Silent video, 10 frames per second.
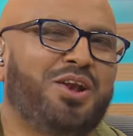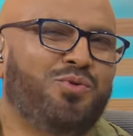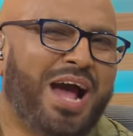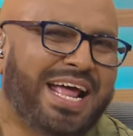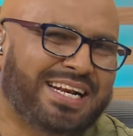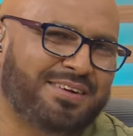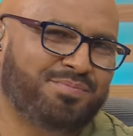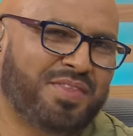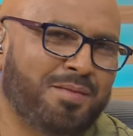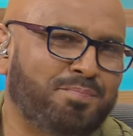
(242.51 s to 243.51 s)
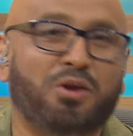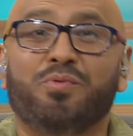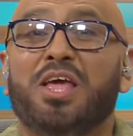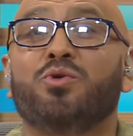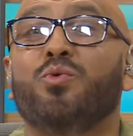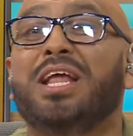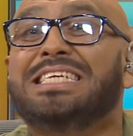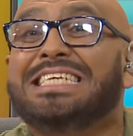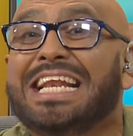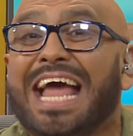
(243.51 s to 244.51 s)
el lugar, pero vieron una
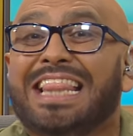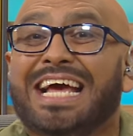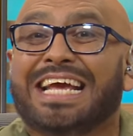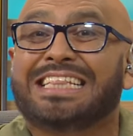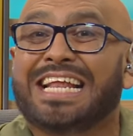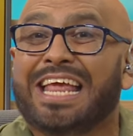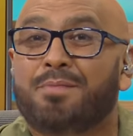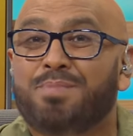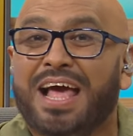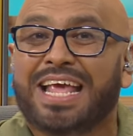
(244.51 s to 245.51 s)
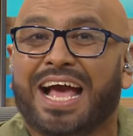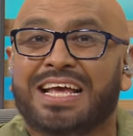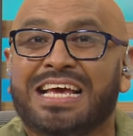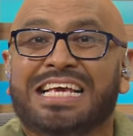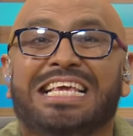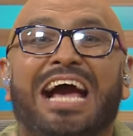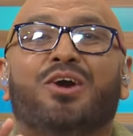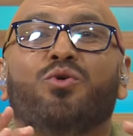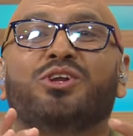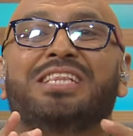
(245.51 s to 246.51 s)
ensenada que tenía playa y
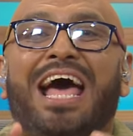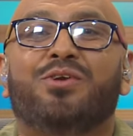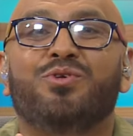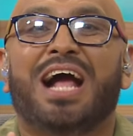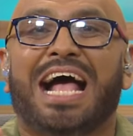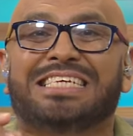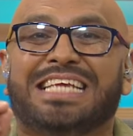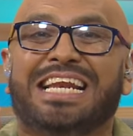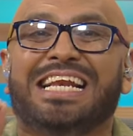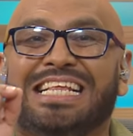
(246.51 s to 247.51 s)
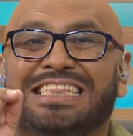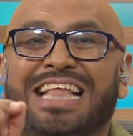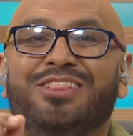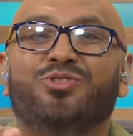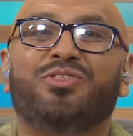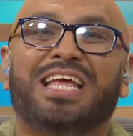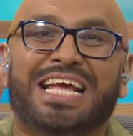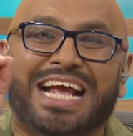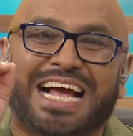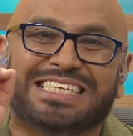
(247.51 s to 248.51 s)
acordaron hacer el intento de
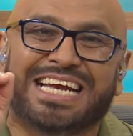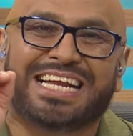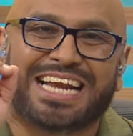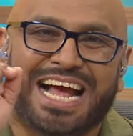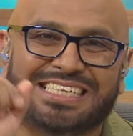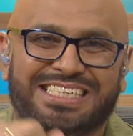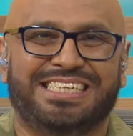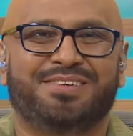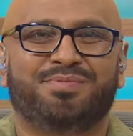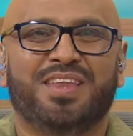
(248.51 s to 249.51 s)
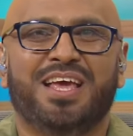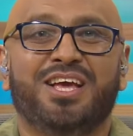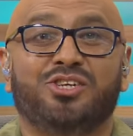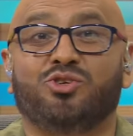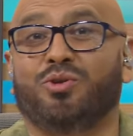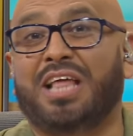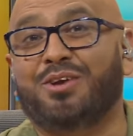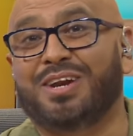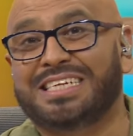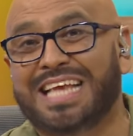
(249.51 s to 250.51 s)
encallar allí.
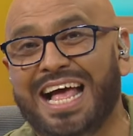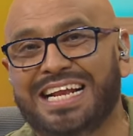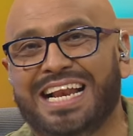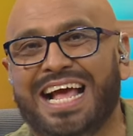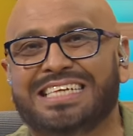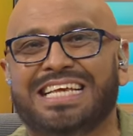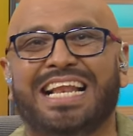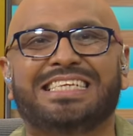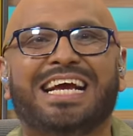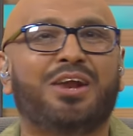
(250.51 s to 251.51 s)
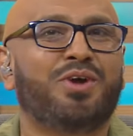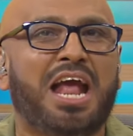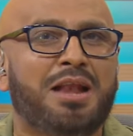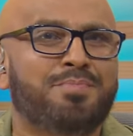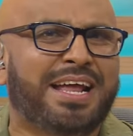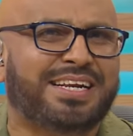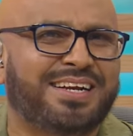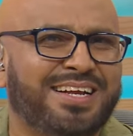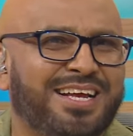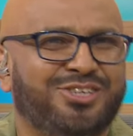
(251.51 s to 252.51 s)
Soltaron las anclas y las dejaron en el mar.
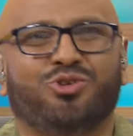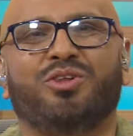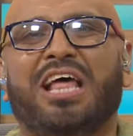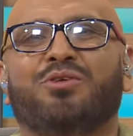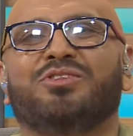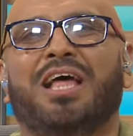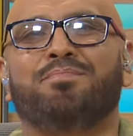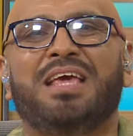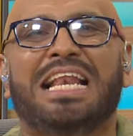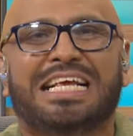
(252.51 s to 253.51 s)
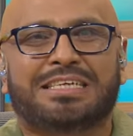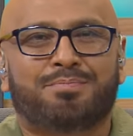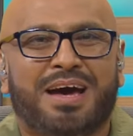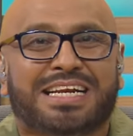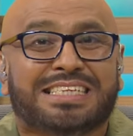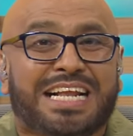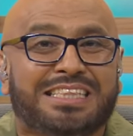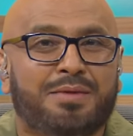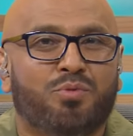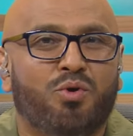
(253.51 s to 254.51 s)
Soltaron también las amarras del
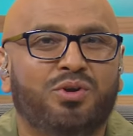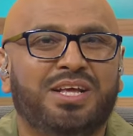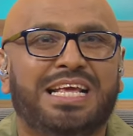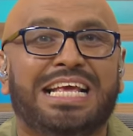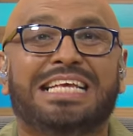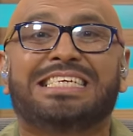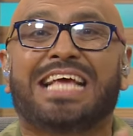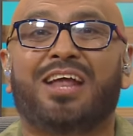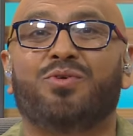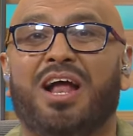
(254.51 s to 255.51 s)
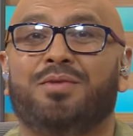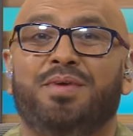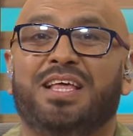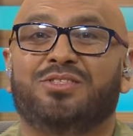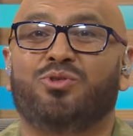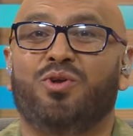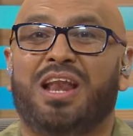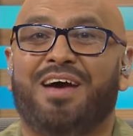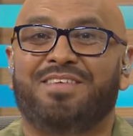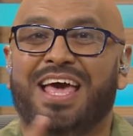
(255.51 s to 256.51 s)
timón, izaron al viento
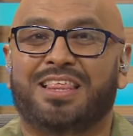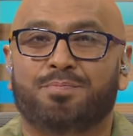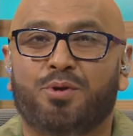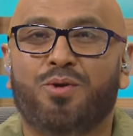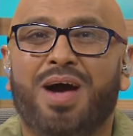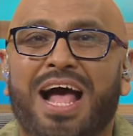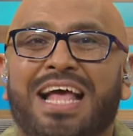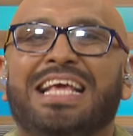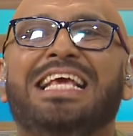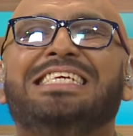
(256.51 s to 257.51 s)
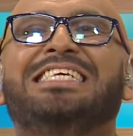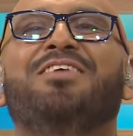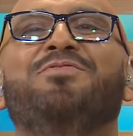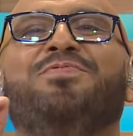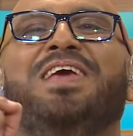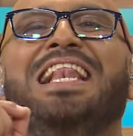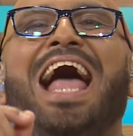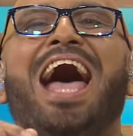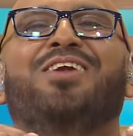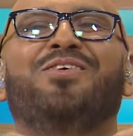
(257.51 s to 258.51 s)
la vea de proa y se
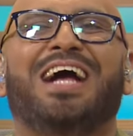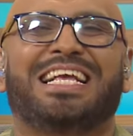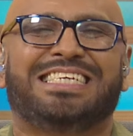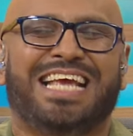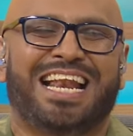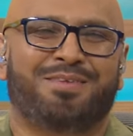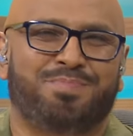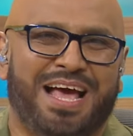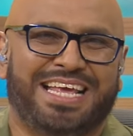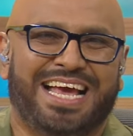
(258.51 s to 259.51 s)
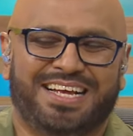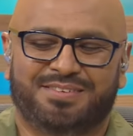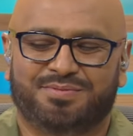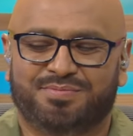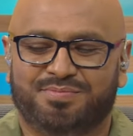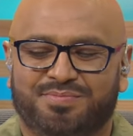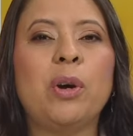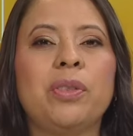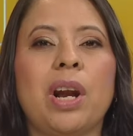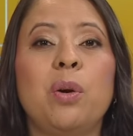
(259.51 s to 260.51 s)
enfilaron hacia la playa. Como
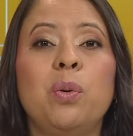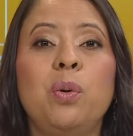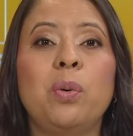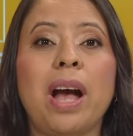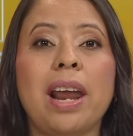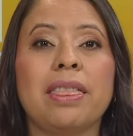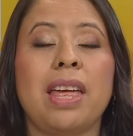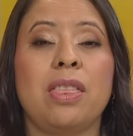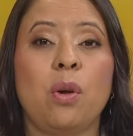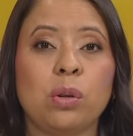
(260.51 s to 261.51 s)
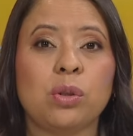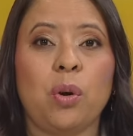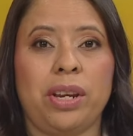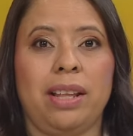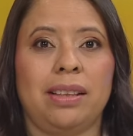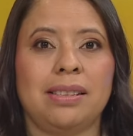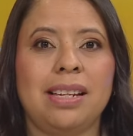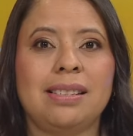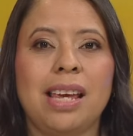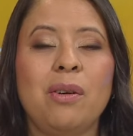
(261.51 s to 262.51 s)
encontraron un lugar de dos corrientes,
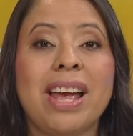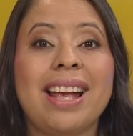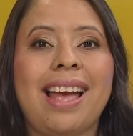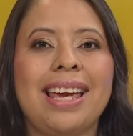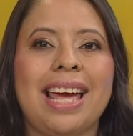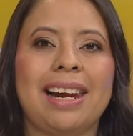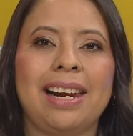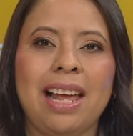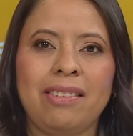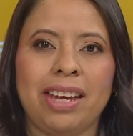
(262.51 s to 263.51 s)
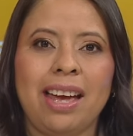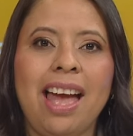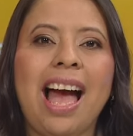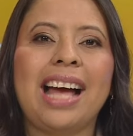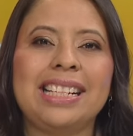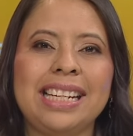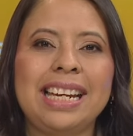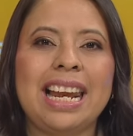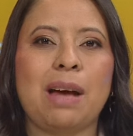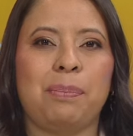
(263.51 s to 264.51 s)
hicieron encallar la nave. Allí
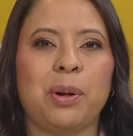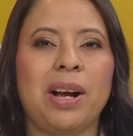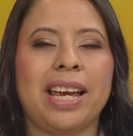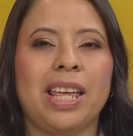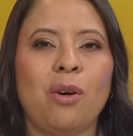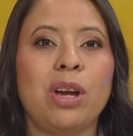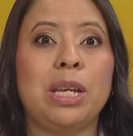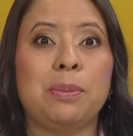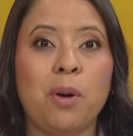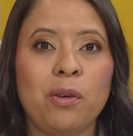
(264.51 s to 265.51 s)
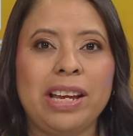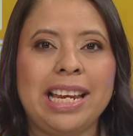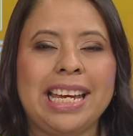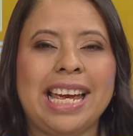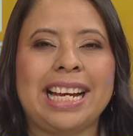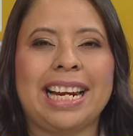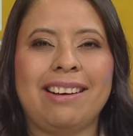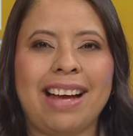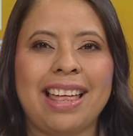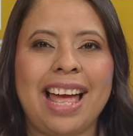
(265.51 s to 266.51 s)
la proa quedó inmóvil y
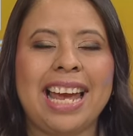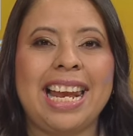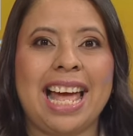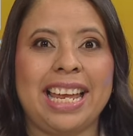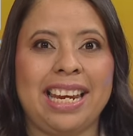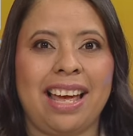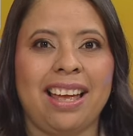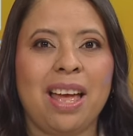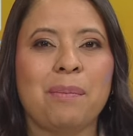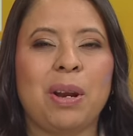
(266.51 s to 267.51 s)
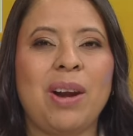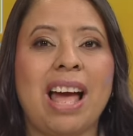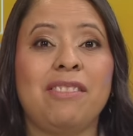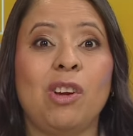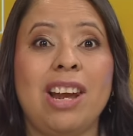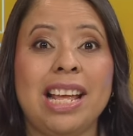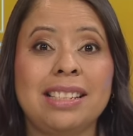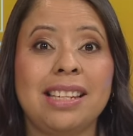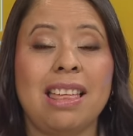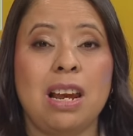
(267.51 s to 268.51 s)
enclavada en la arena, pero la
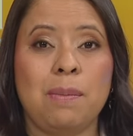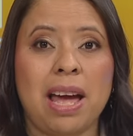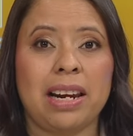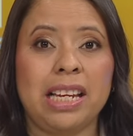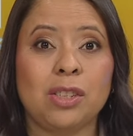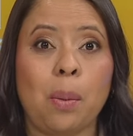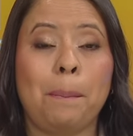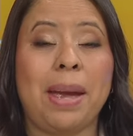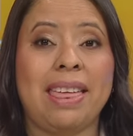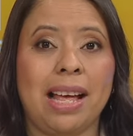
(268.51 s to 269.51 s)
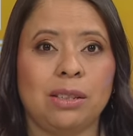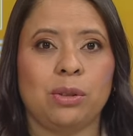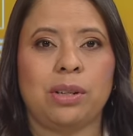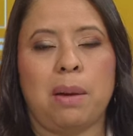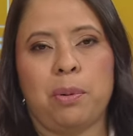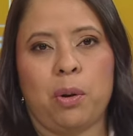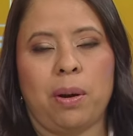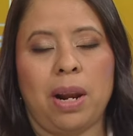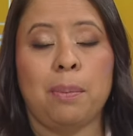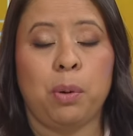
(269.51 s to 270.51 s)
violencia del mar hizo pedazos la, proa,
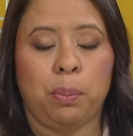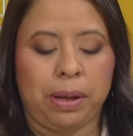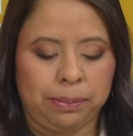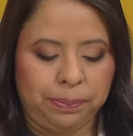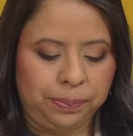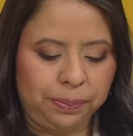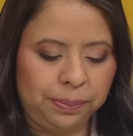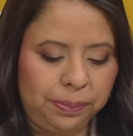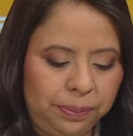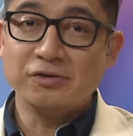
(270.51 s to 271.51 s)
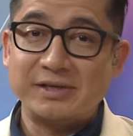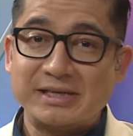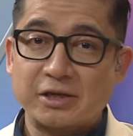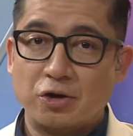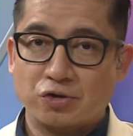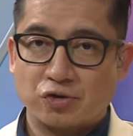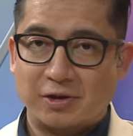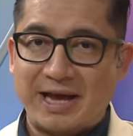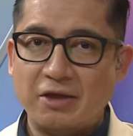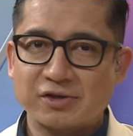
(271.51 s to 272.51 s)
la popa. Entonces los
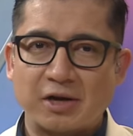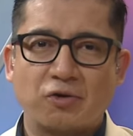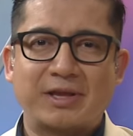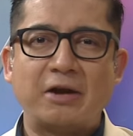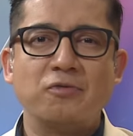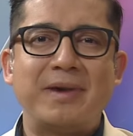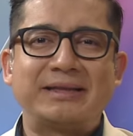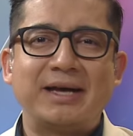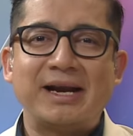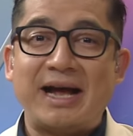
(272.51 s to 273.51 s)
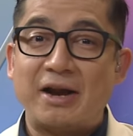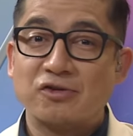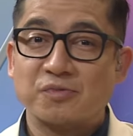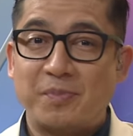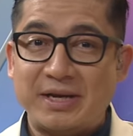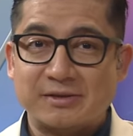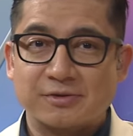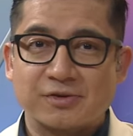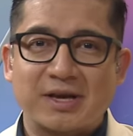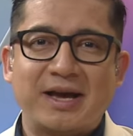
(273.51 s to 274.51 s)
soldados acordaron matar a los
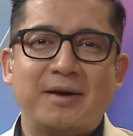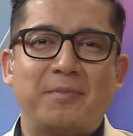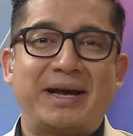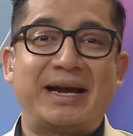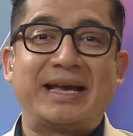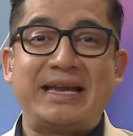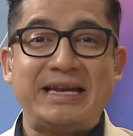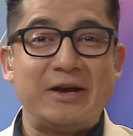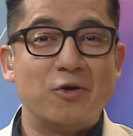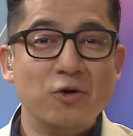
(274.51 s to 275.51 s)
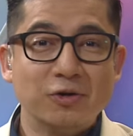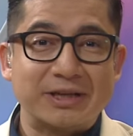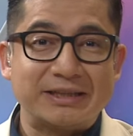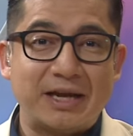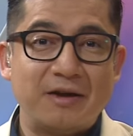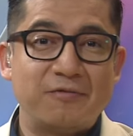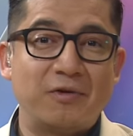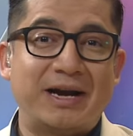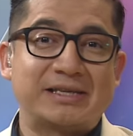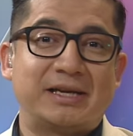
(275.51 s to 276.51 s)
presos para que ninguno tratara de
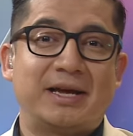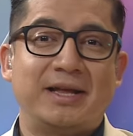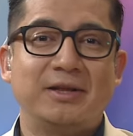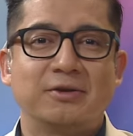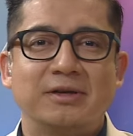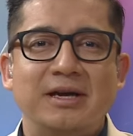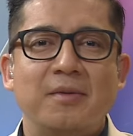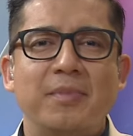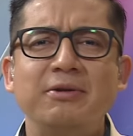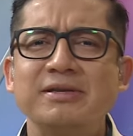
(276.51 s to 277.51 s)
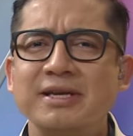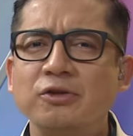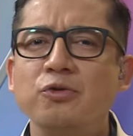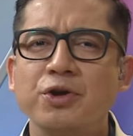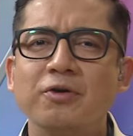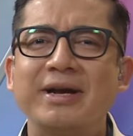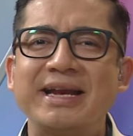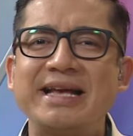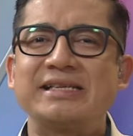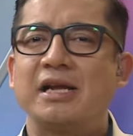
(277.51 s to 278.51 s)
fugarse nadando, pero el centurión
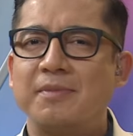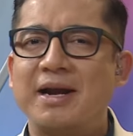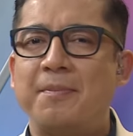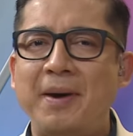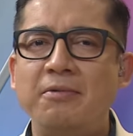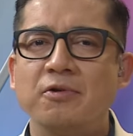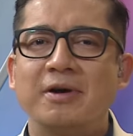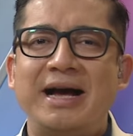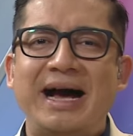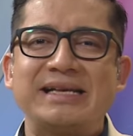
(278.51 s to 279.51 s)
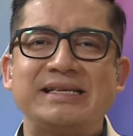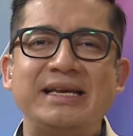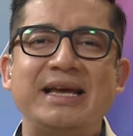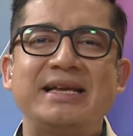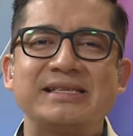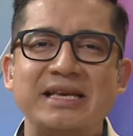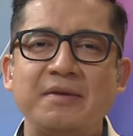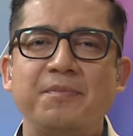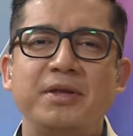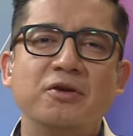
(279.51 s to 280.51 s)
quería salvar a Pablo, así que les
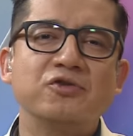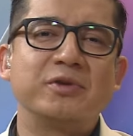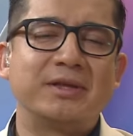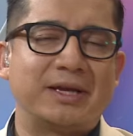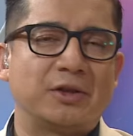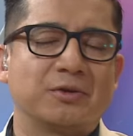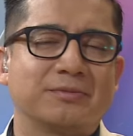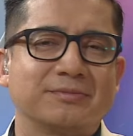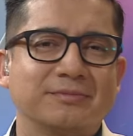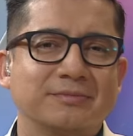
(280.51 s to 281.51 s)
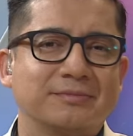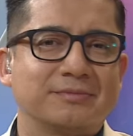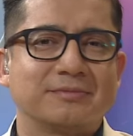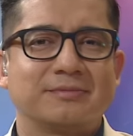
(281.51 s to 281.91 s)
impidió su intento y